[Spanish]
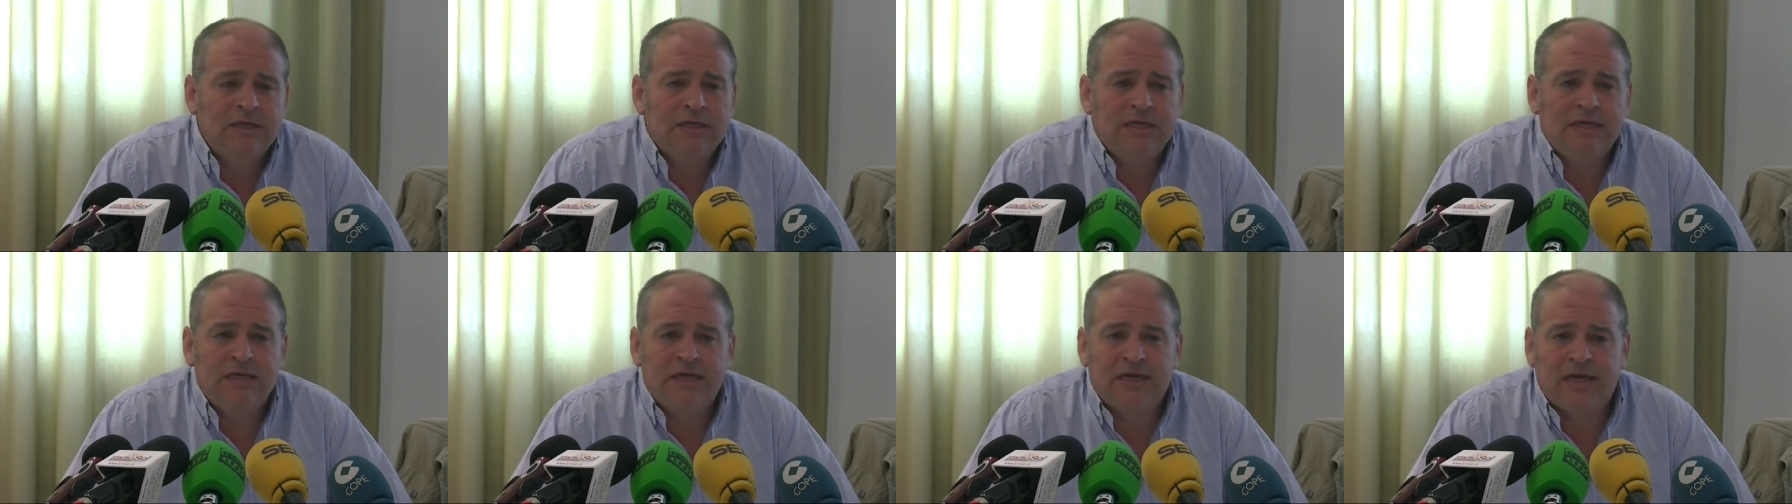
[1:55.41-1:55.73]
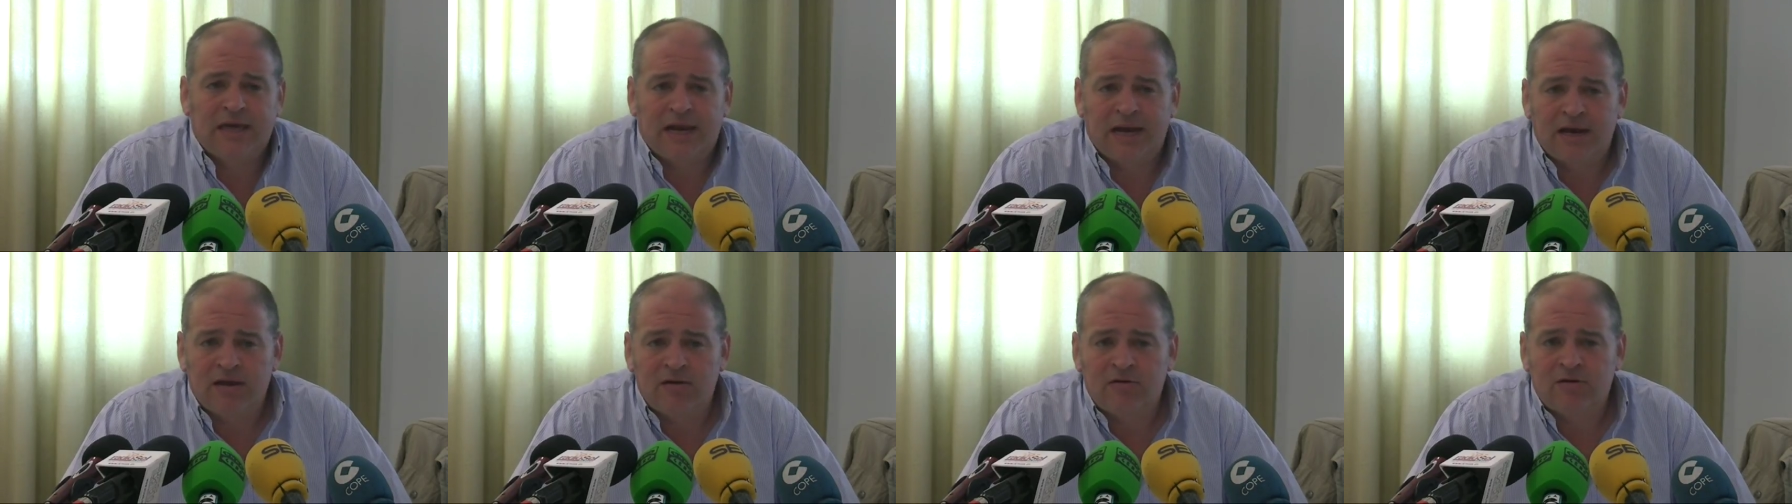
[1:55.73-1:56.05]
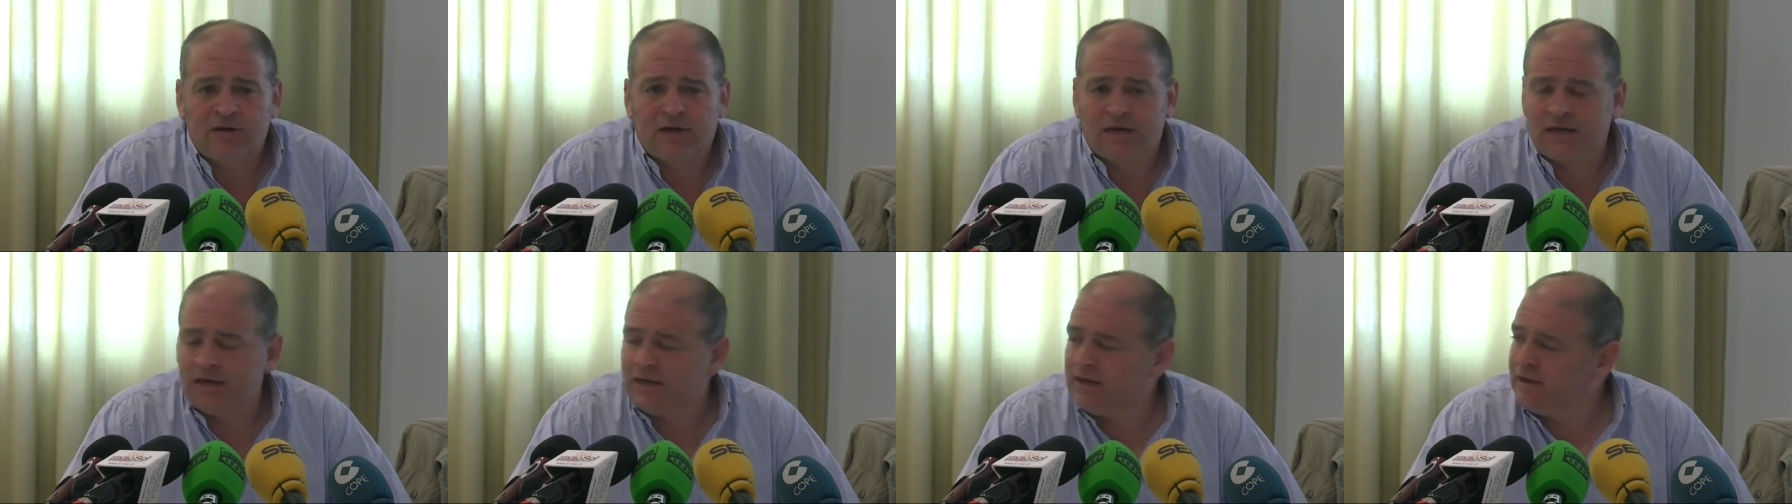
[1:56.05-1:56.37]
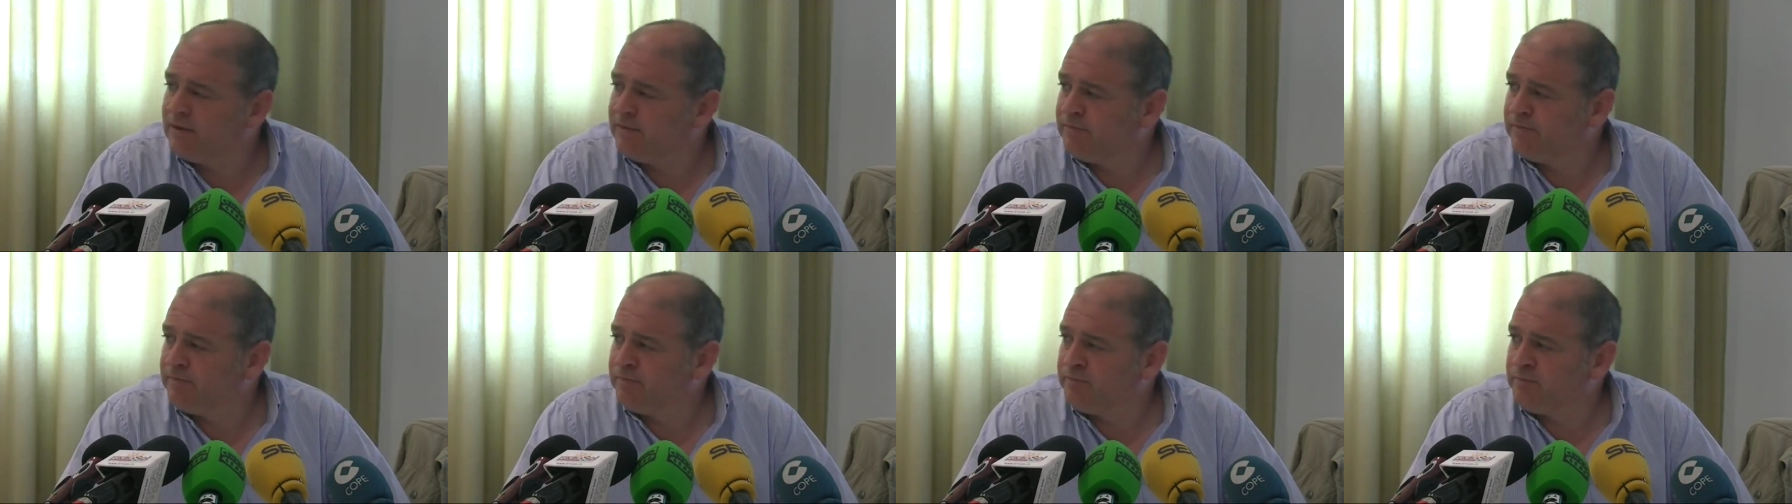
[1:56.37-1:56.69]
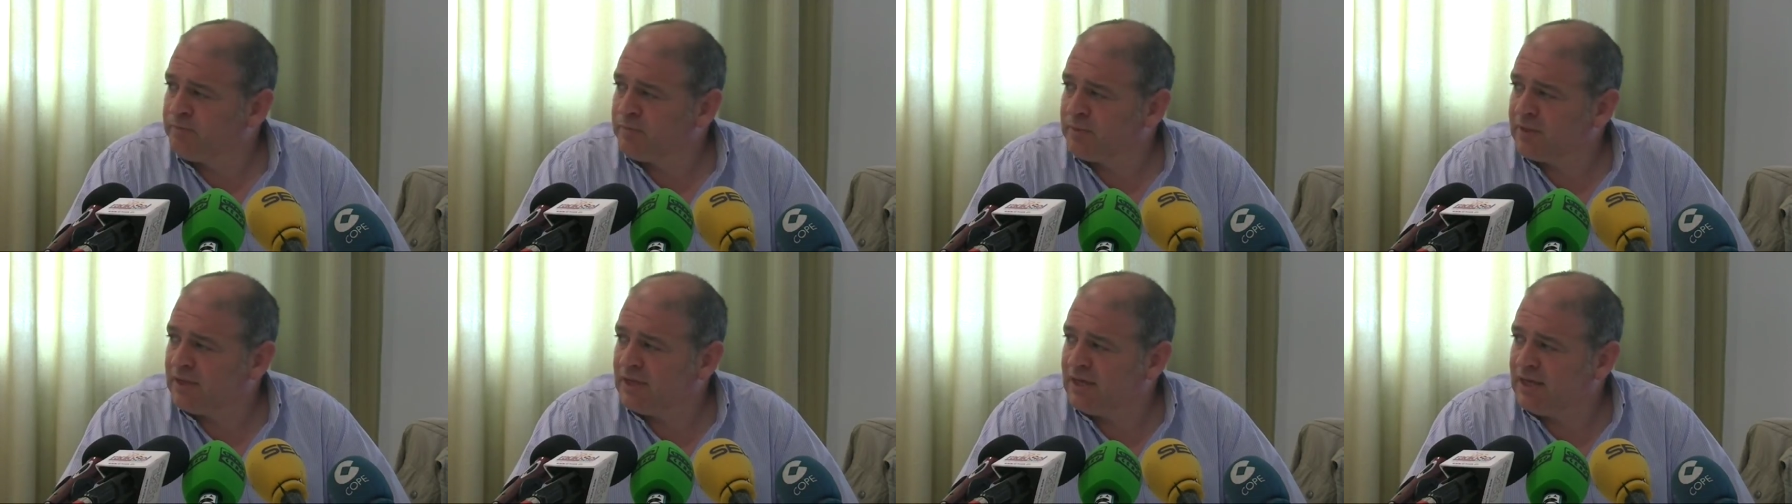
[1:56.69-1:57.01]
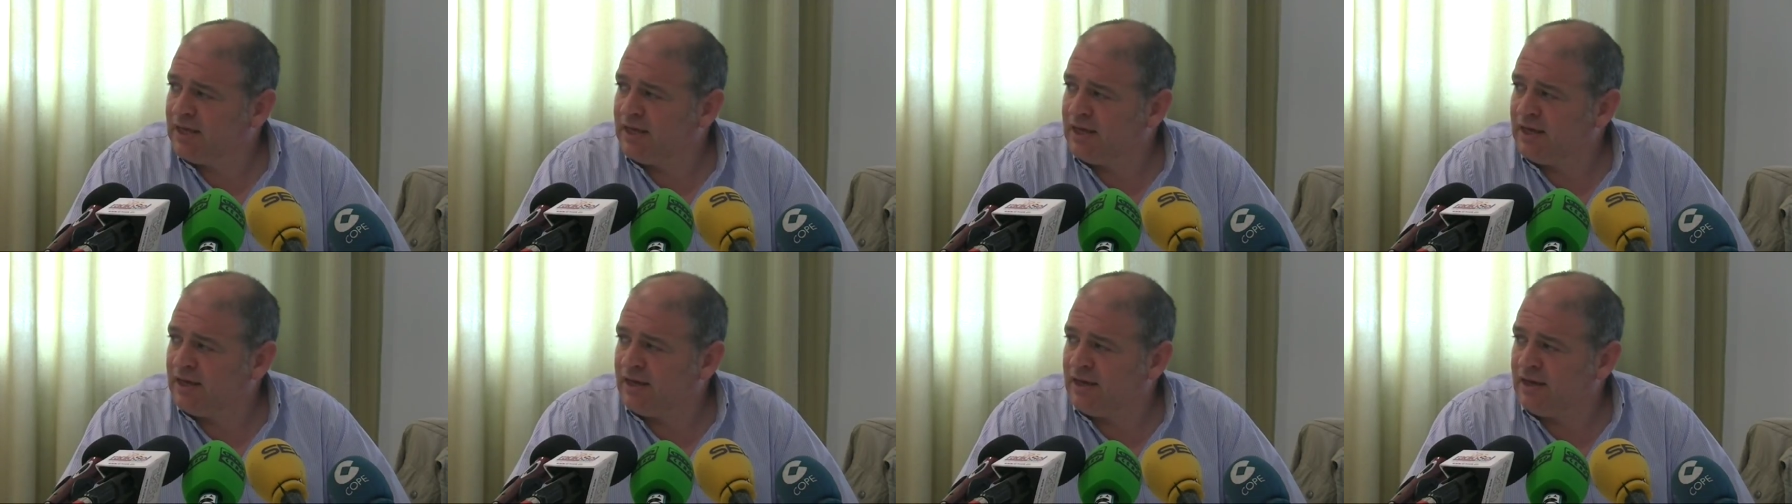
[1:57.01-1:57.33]
y creo que
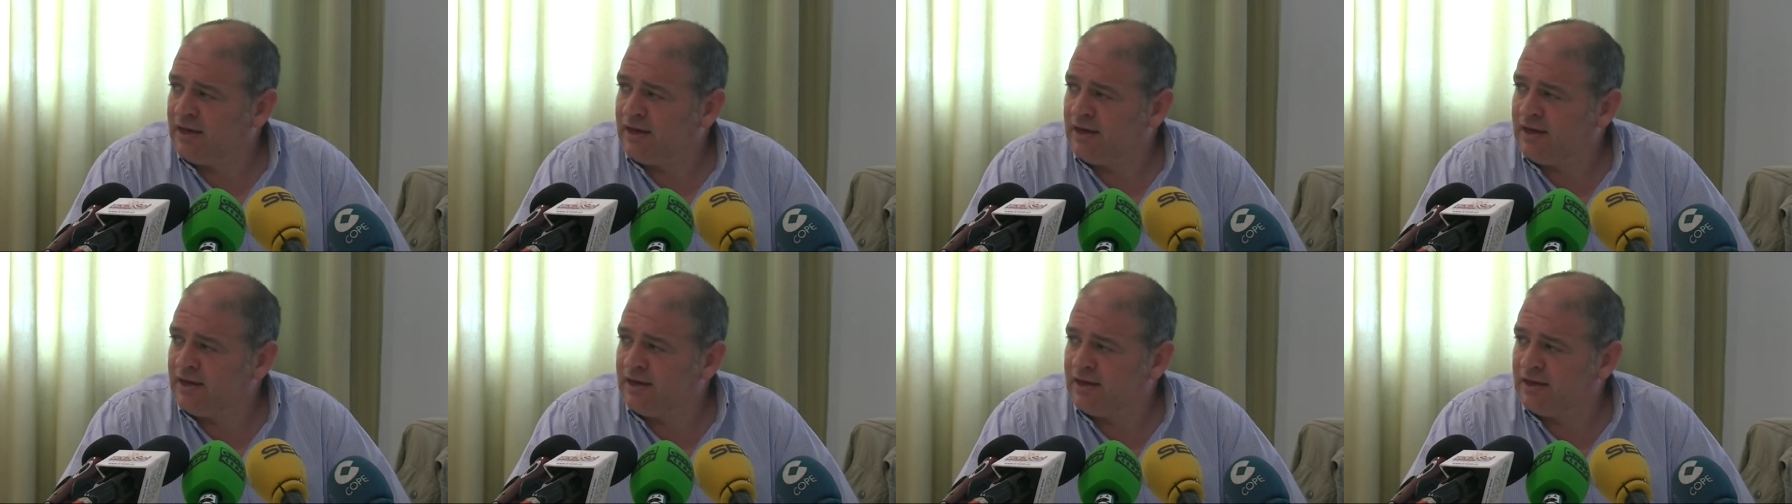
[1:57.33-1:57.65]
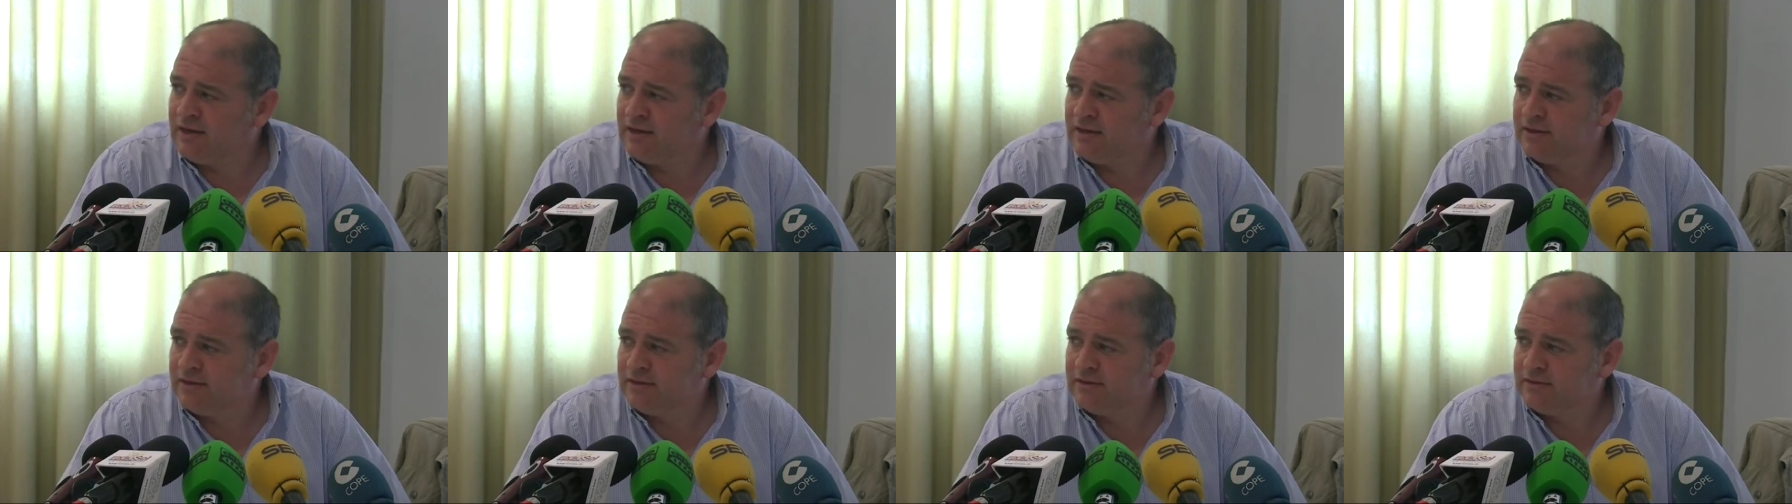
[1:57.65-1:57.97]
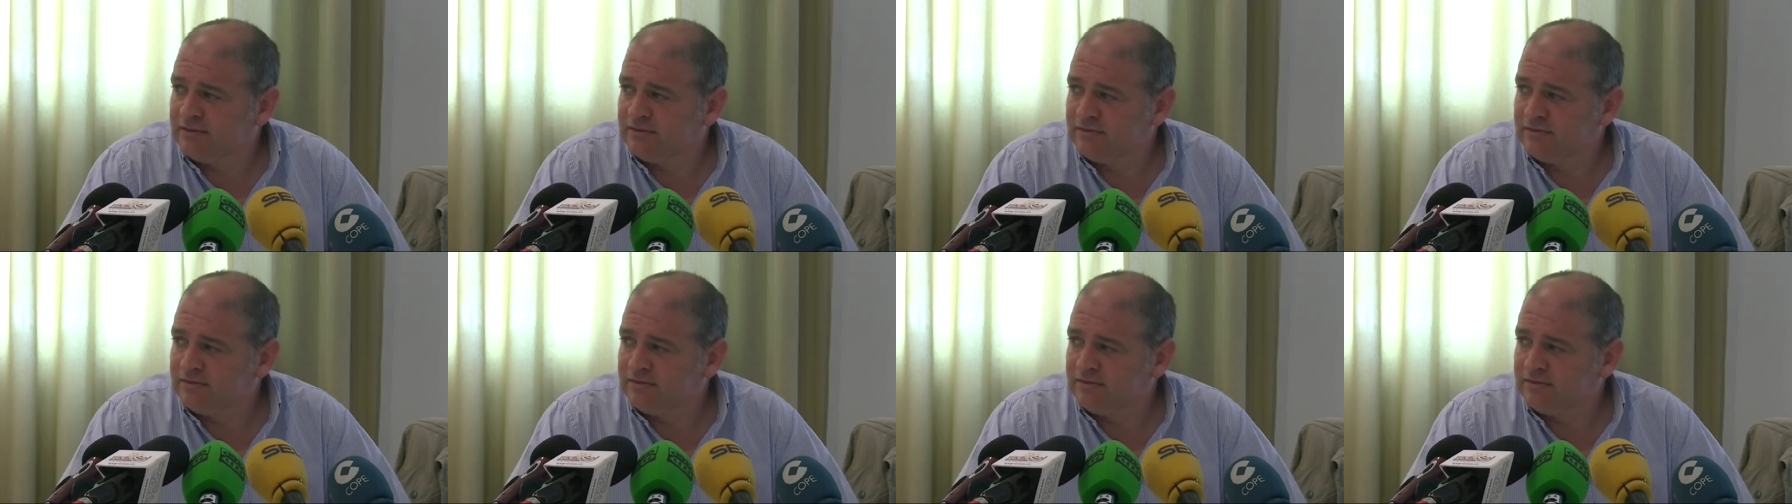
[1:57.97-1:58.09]
eh,